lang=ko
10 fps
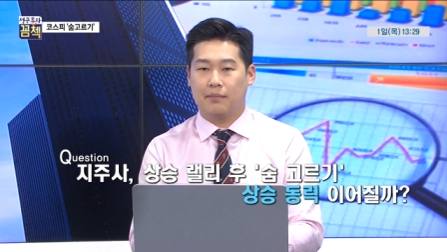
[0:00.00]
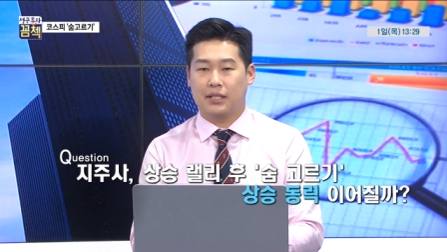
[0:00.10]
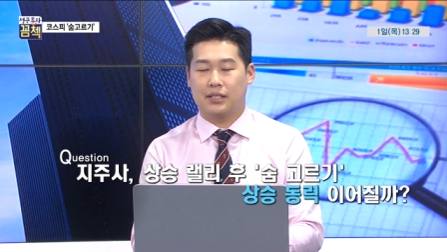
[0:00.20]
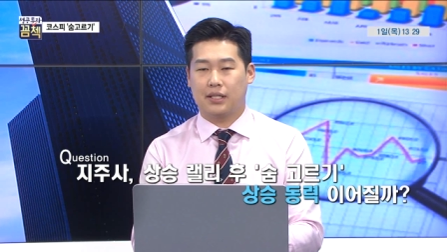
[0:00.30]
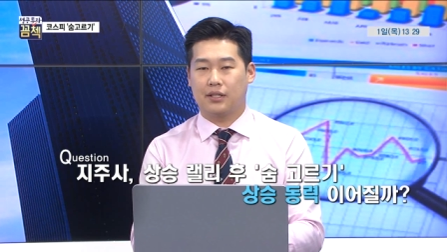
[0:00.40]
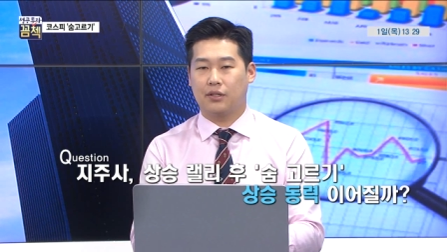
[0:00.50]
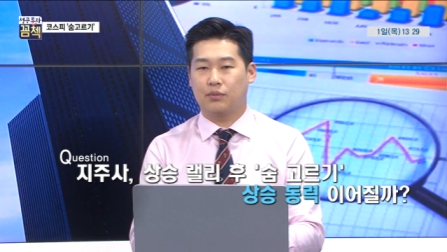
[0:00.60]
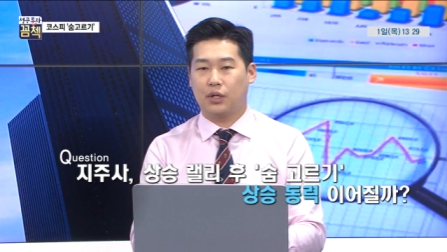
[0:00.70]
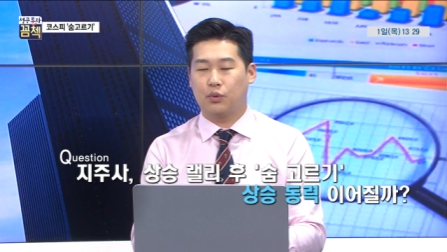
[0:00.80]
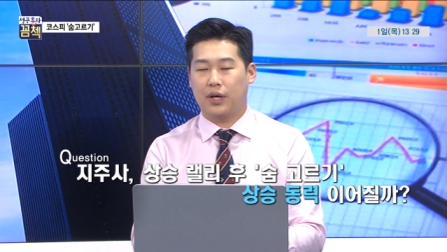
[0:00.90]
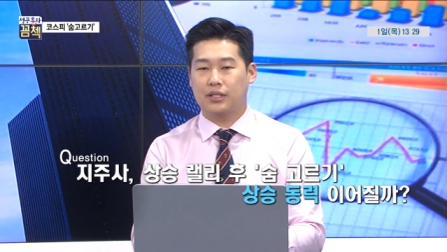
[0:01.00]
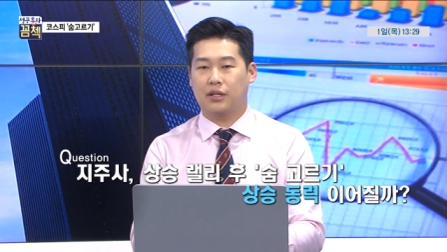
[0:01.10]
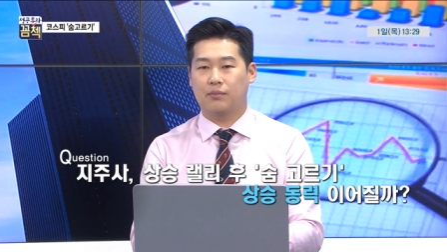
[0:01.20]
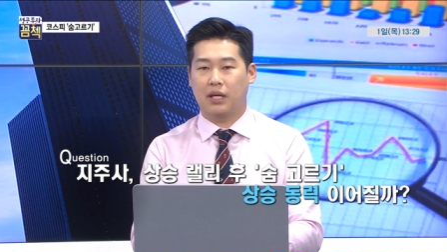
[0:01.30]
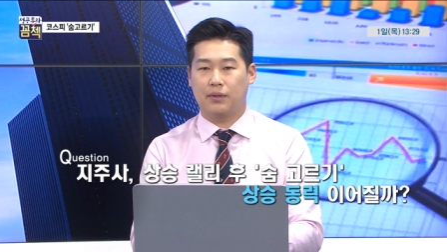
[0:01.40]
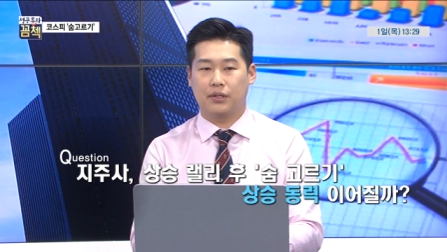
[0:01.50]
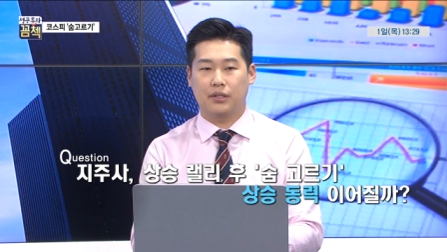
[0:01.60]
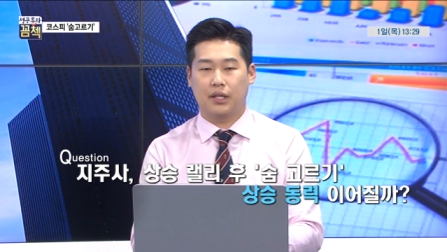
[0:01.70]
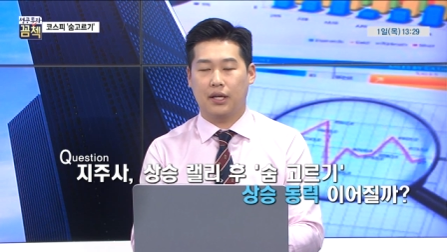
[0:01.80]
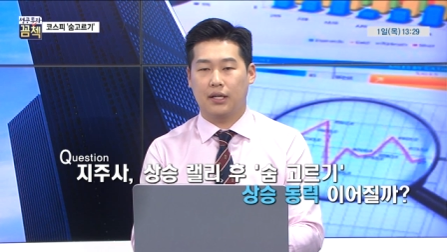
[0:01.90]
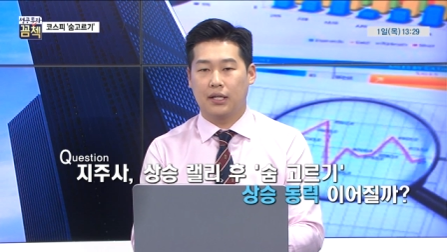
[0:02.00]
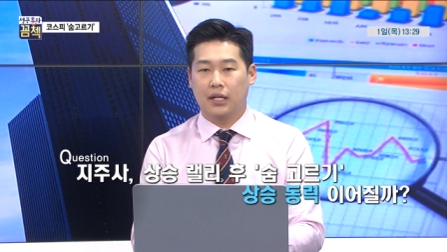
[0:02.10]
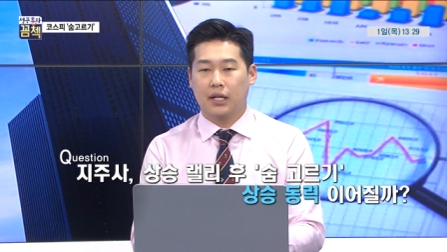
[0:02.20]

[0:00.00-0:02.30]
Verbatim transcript: 마치 이게 기업들의 유행처럼 돼버렸는데